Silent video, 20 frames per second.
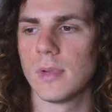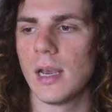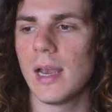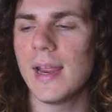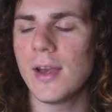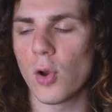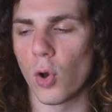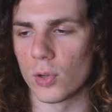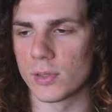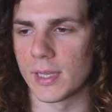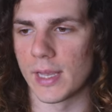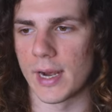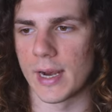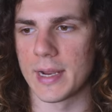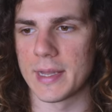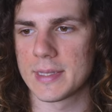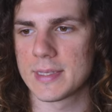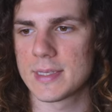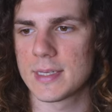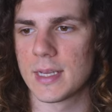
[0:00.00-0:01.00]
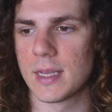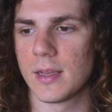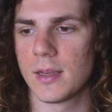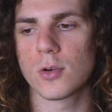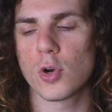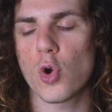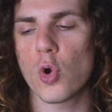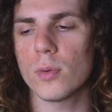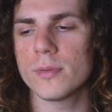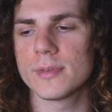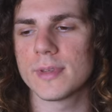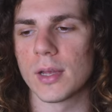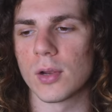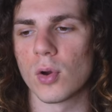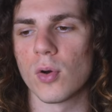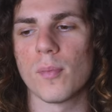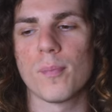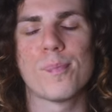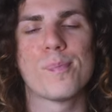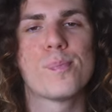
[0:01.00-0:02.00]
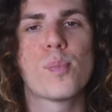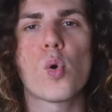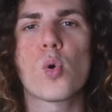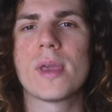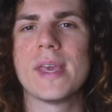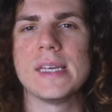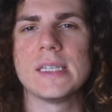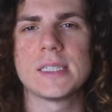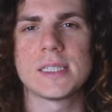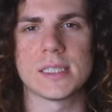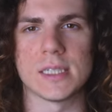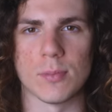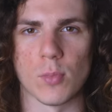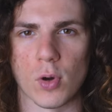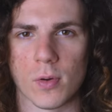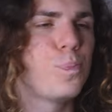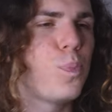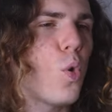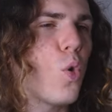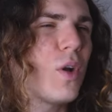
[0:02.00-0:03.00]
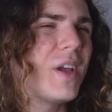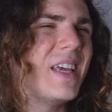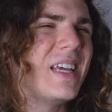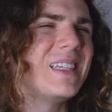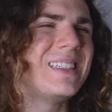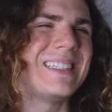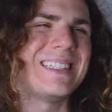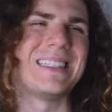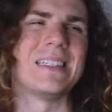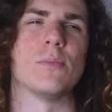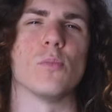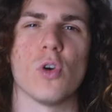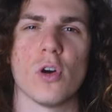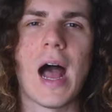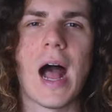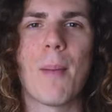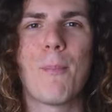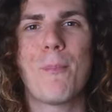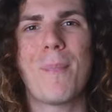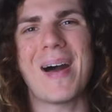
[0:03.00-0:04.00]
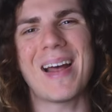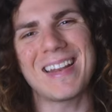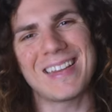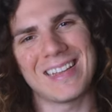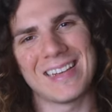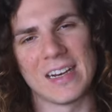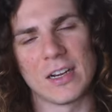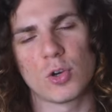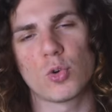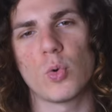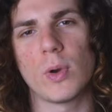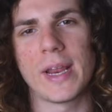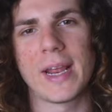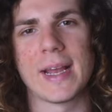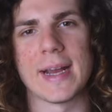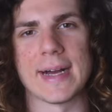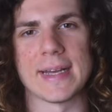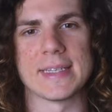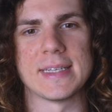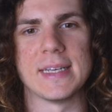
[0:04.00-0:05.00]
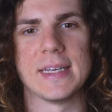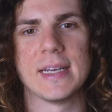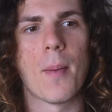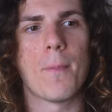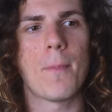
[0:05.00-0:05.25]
Le note, ragazzi, contano pochissimo, pochissimo, a parte in alcuni casi,